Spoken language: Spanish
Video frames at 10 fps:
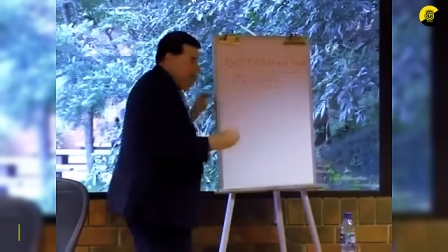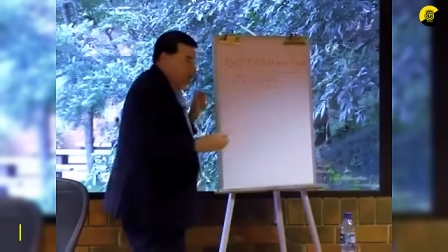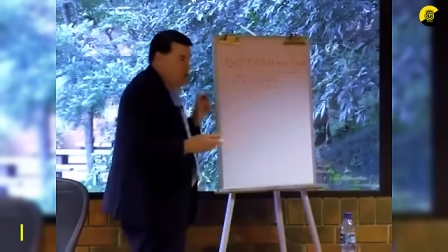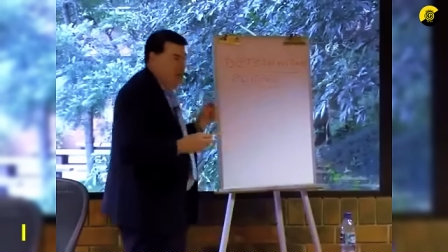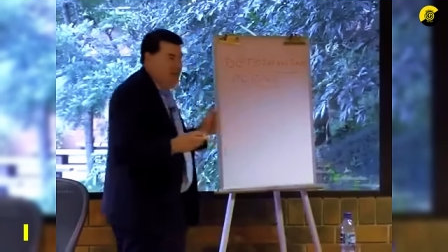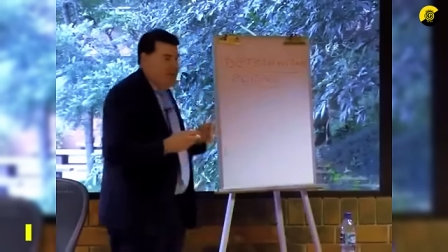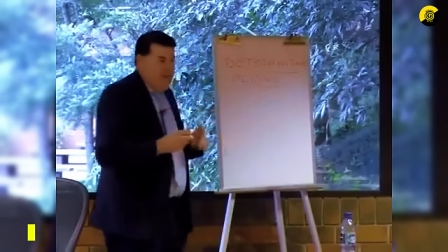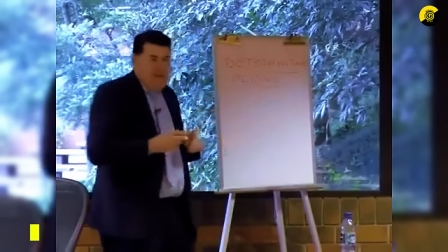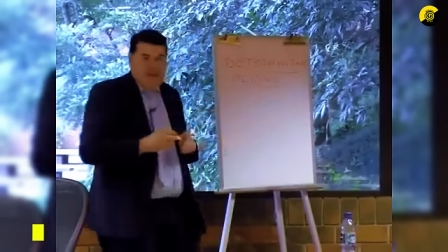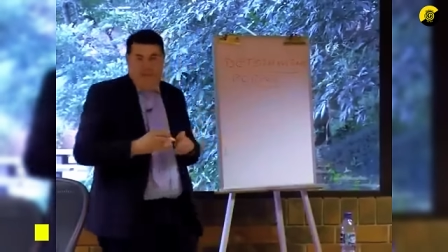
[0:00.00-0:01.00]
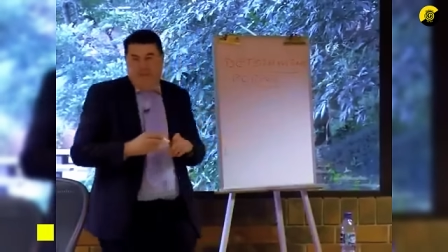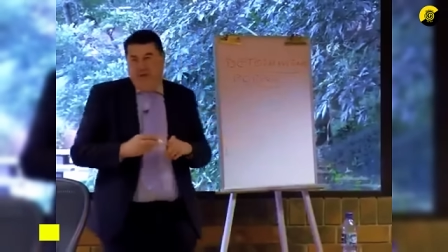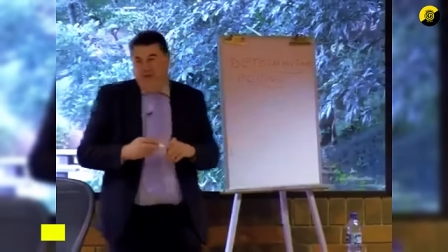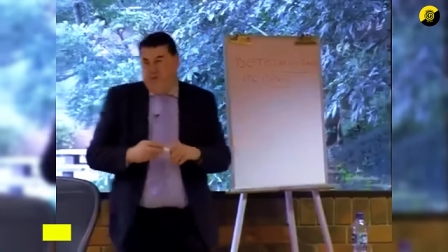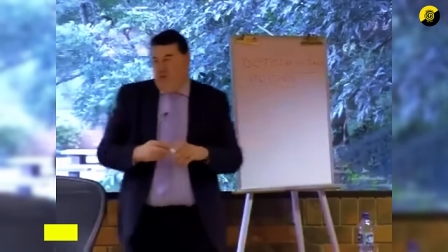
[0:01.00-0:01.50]
historia está abierta porque
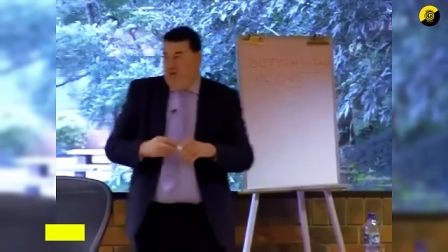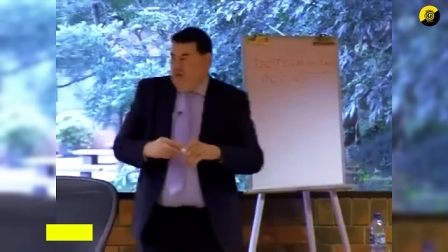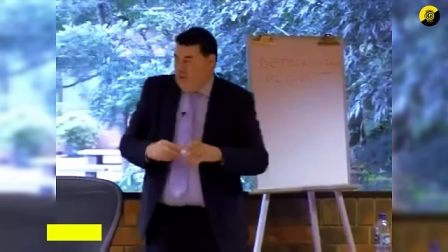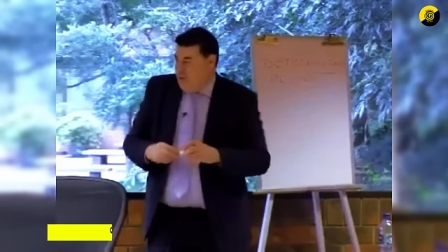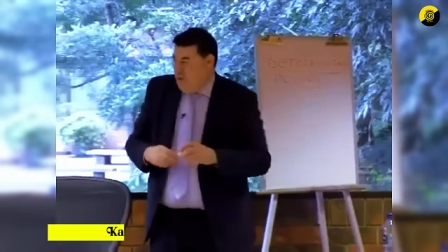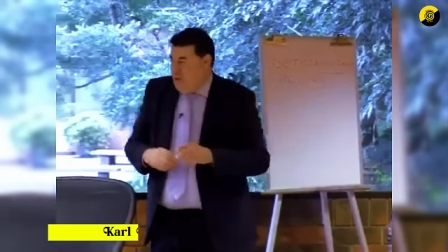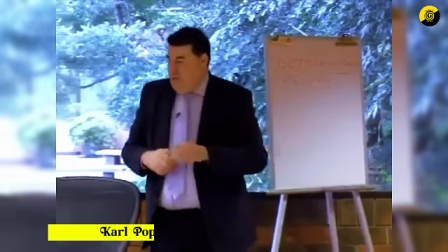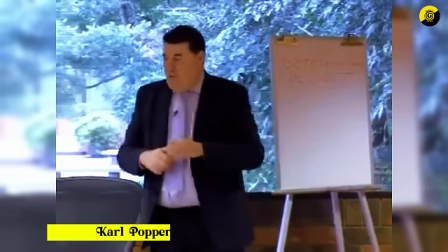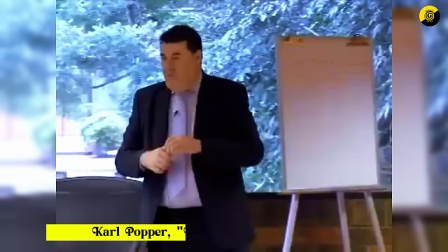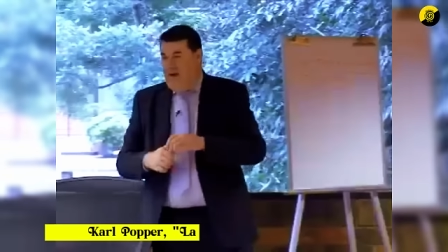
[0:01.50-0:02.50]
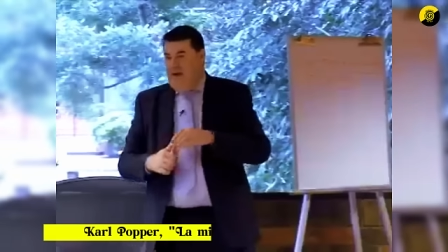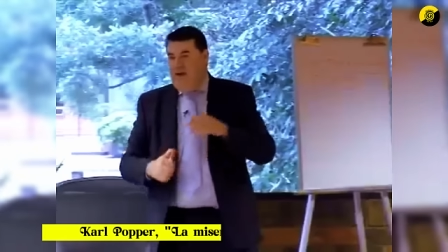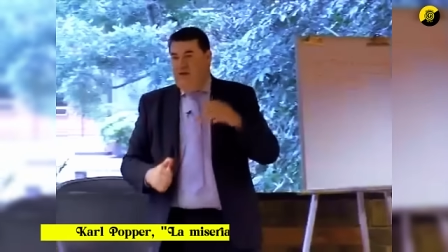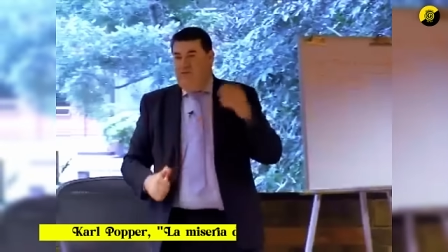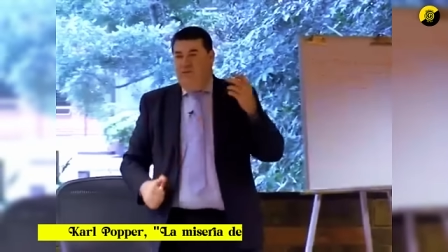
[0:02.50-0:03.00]
la historia es la historia de la acción humana
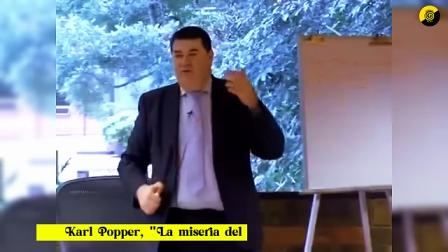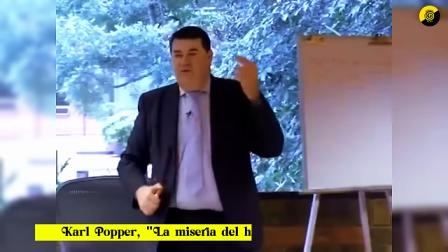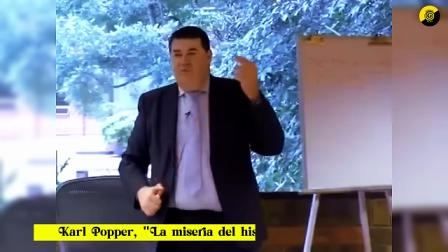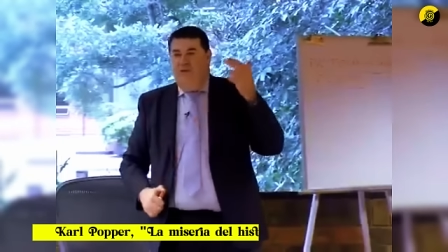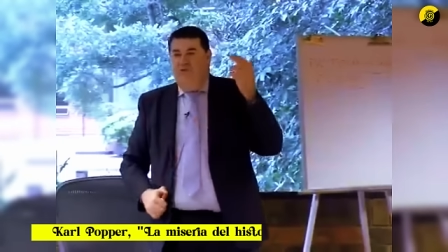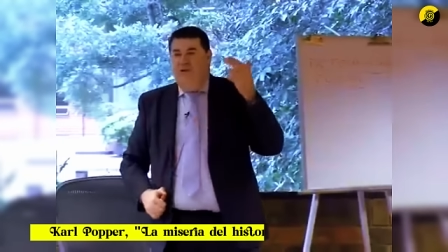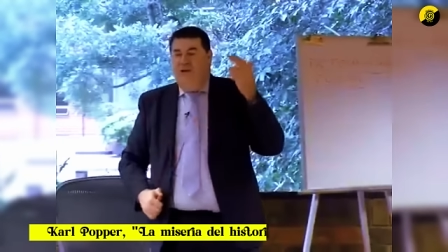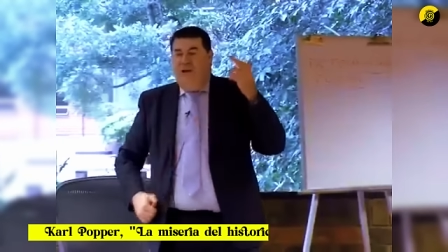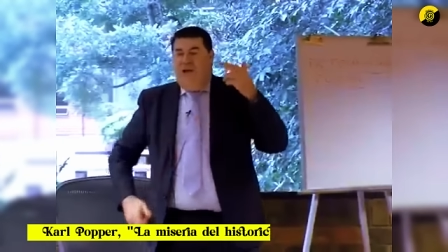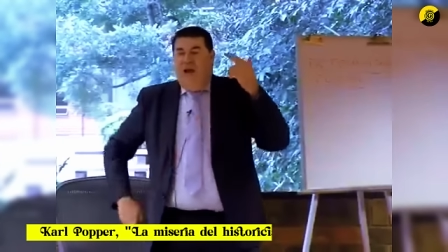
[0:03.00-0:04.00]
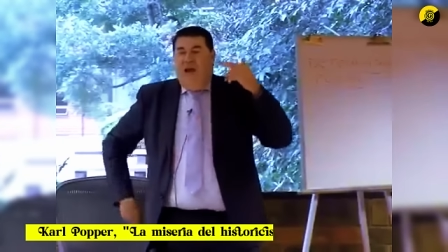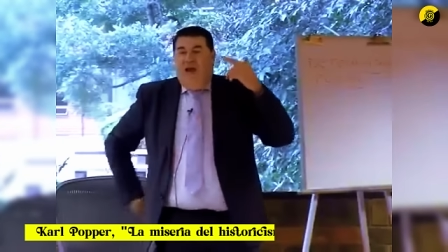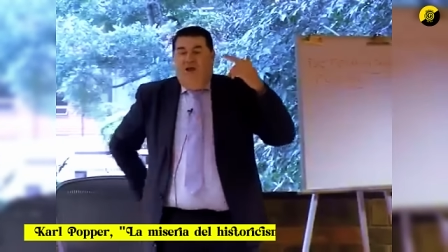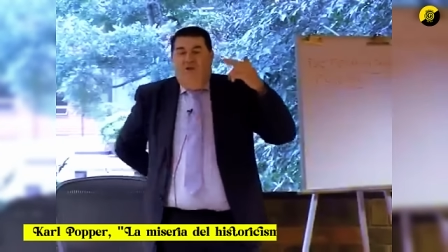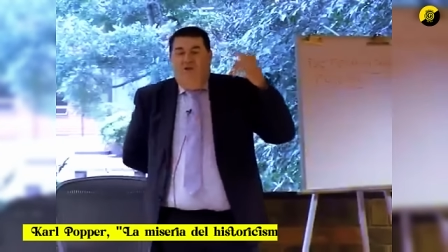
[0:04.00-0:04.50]
y los, seres humanos
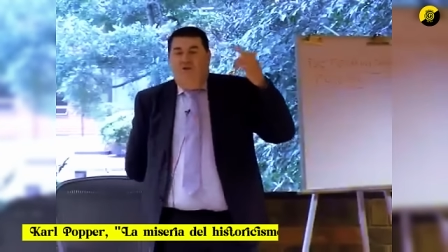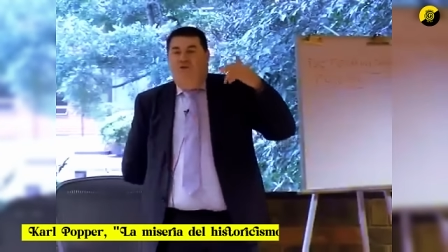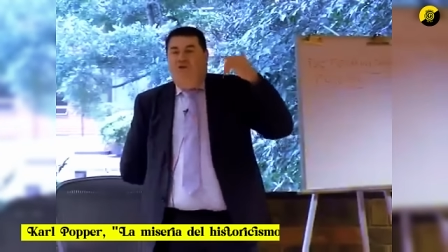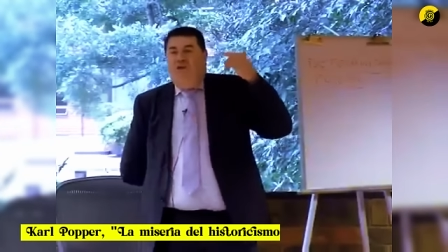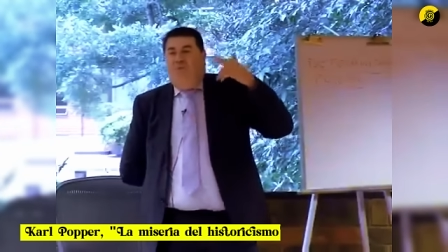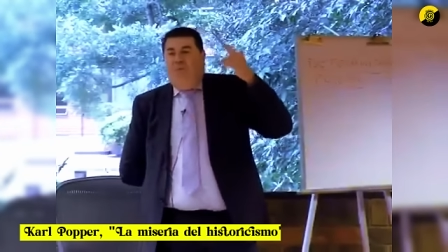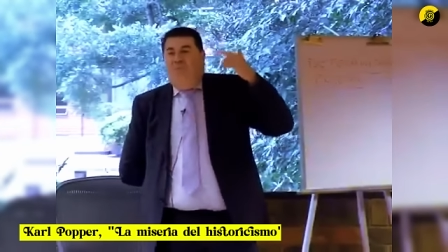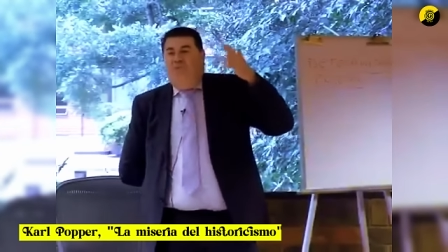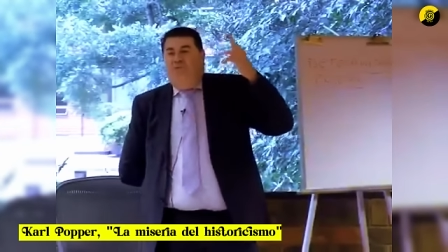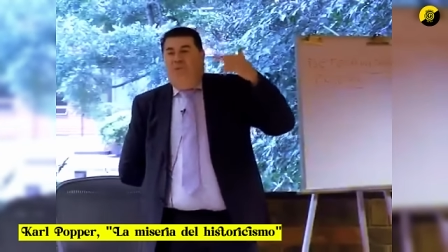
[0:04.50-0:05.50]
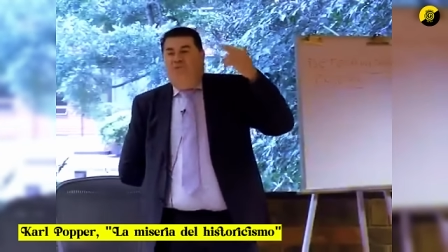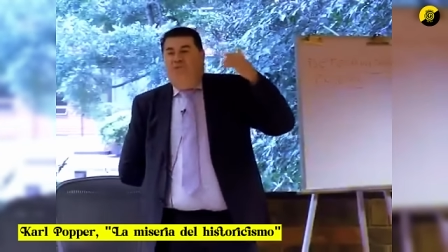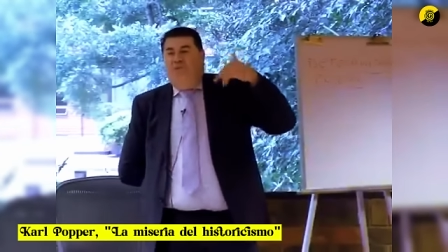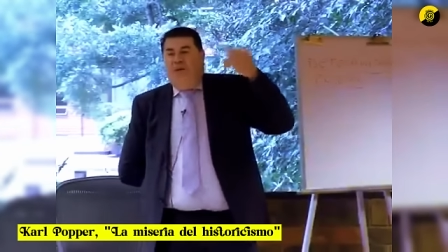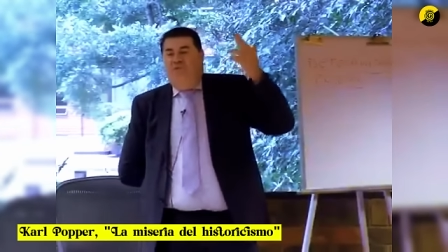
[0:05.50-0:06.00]
no sabemos lo que vamos a
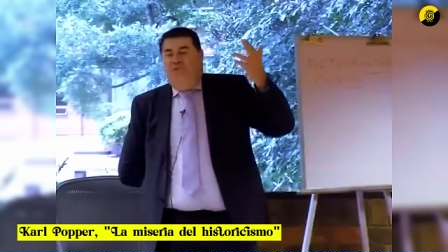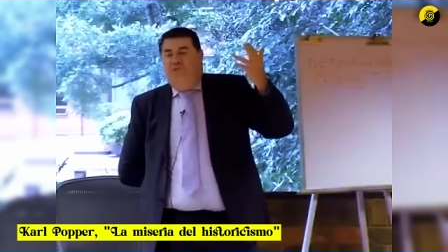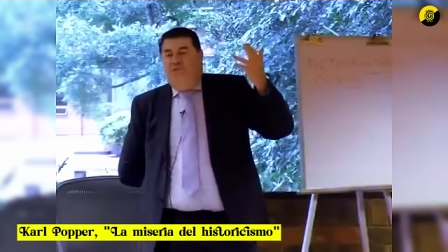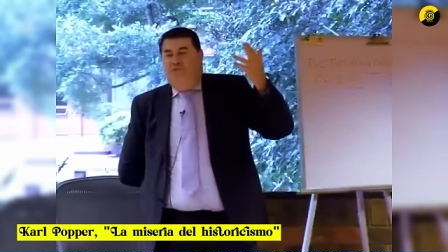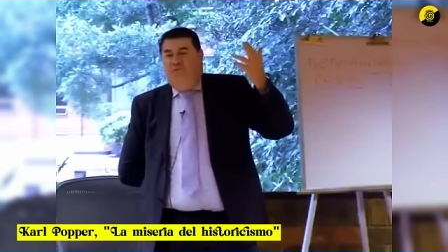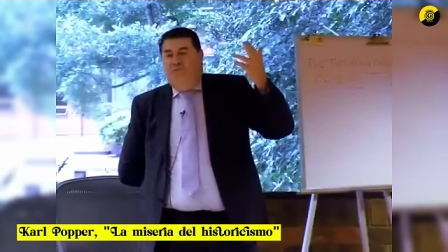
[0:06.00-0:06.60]
actuar en el futuro.